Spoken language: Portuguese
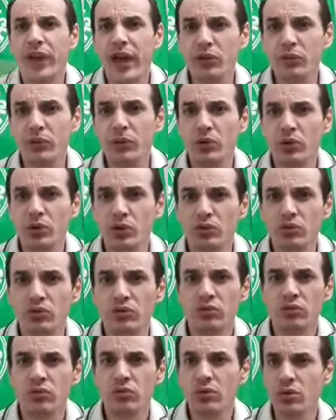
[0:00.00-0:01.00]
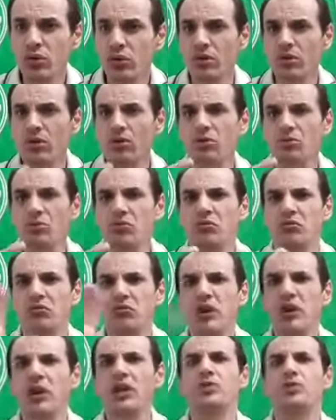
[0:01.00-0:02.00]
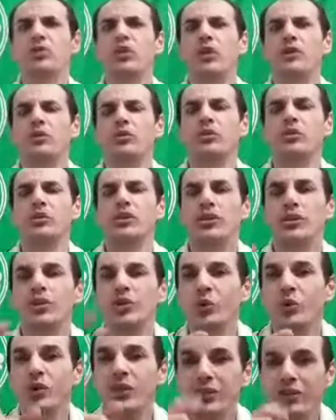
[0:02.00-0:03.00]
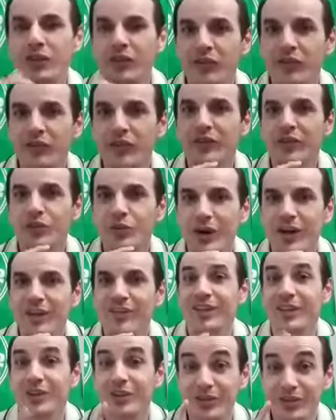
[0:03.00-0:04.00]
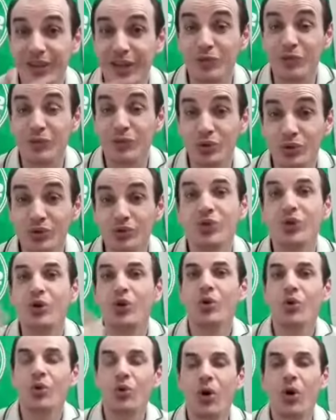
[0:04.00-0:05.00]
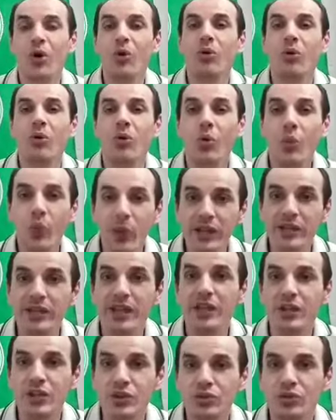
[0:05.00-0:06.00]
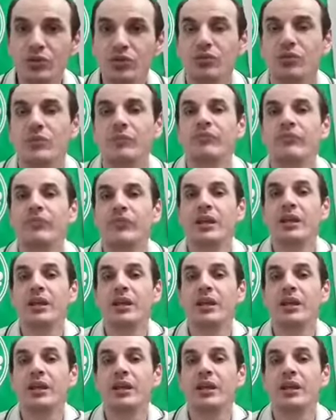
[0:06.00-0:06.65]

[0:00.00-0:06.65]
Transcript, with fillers: 10 minutos com um foguetório e o Inter fez 1 a 0 aos 10 minutos com o Edenilson.